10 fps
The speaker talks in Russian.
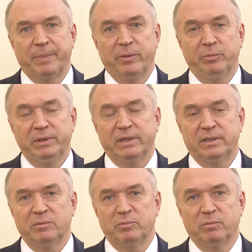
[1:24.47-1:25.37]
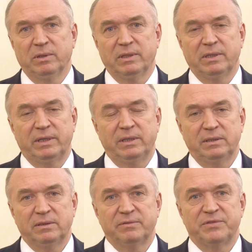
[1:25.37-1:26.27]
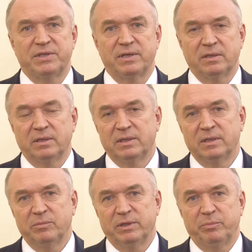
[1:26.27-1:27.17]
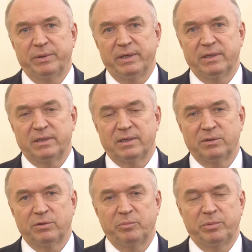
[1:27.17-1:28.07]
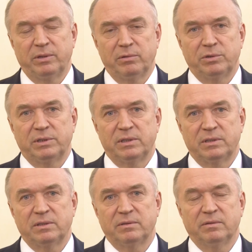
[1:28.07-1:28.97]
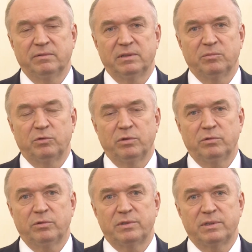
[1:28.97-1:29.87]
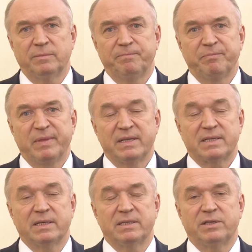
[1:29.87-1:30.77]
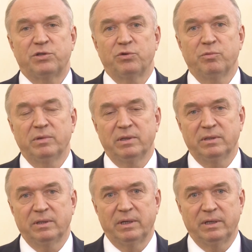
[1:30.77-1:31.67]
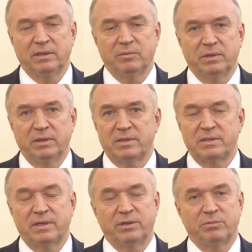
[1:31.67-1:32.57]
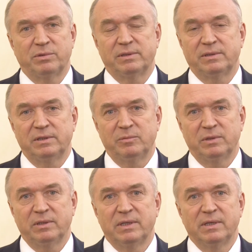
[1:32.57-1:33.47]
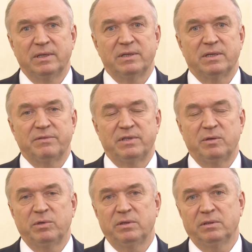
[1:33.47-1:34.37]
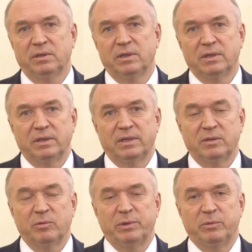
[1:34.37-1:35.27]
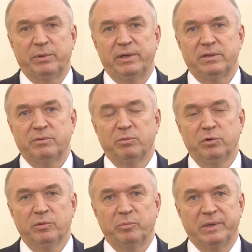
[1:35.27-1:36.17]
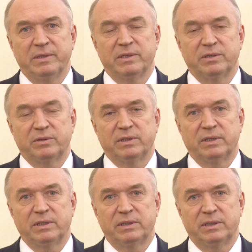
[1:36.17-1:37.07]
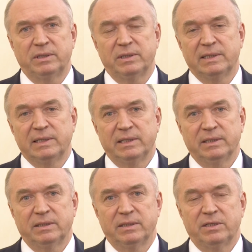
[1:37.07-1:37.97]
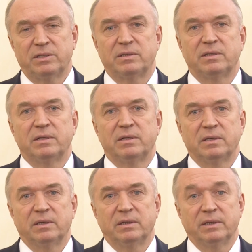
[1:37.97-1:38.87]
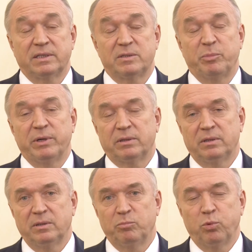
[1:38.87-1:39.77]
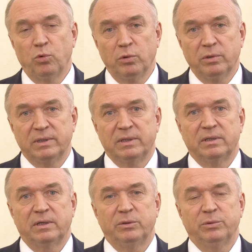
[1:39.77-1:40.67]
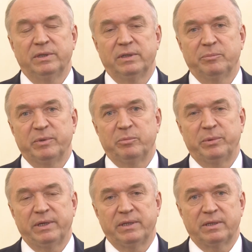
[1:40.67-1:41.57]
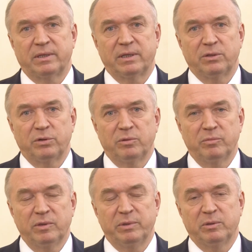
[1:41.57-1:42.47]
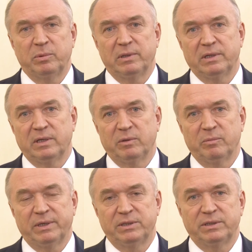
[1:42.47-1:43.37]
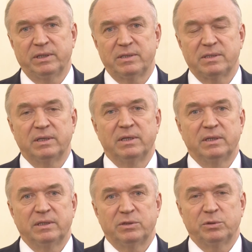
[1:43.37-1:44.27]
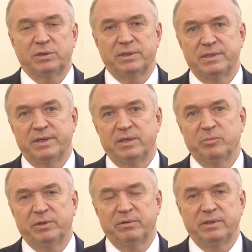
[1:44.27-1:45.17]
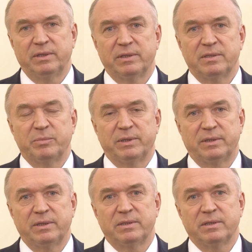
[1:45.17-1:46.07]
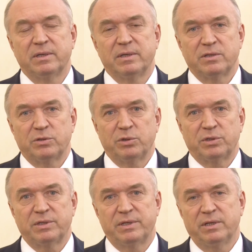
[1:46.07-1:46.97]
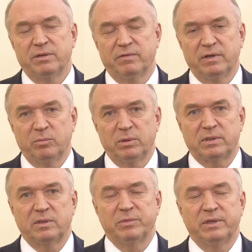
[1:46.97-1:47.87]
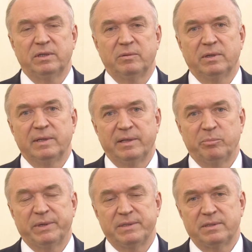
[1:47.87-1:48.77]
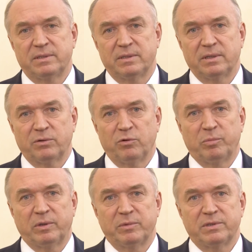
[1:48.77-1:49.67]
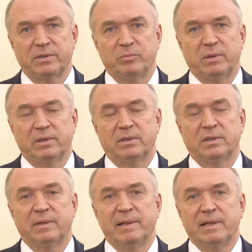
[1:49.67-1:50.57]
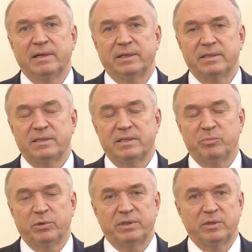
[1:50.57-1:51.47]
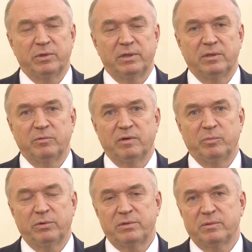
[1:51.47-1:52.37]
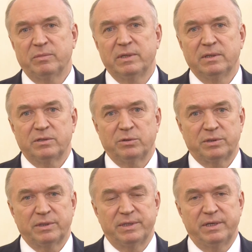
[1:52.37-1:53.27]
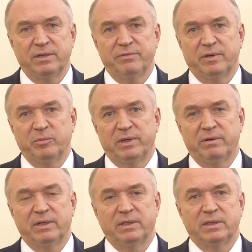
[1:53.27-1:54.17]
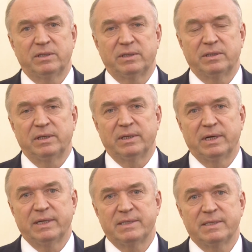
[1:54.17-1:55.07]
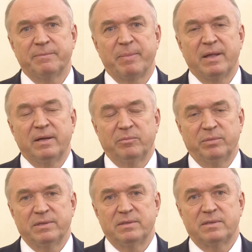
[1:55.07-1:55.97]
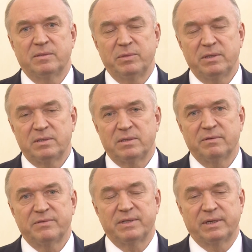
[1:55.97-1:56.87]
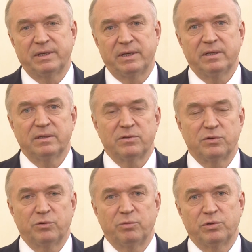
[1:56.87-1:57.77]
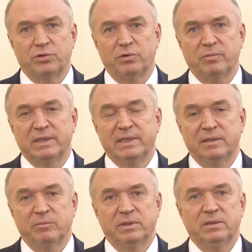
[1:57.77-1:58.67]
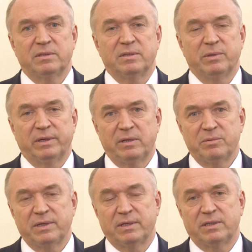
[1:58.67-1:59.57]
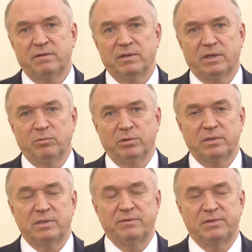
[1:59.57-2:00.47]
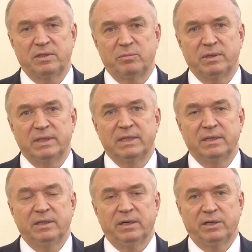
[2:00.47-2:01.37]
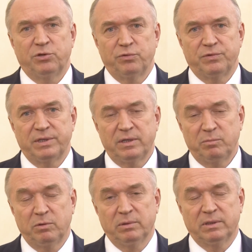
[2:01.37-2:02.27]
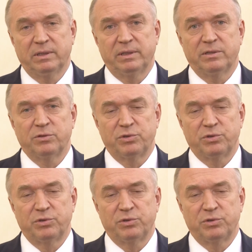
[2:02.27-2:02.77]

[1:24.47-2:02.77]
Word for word: Но мы хотим поблагодарить все предприятия, которые приняли участие в этом конкурсе сказать, что мы на этом не расстаемся с ними и со всеми этими предприятиями будем поддерживать отношения. Это наш э, экспертный пул, люди и предприятия, к которым мы предполагаем обращаться с точки зрения проведения экспертизы, с точки зрения выработки мнения и позиции Торгово-промышленной палаты России по тем или иным вопросам, с точки зрения формирования наших делегаций, бизнес миссий в стране, за рубежом, мы собираемся активно работать со всеми. Я хочу всех поблагодарить за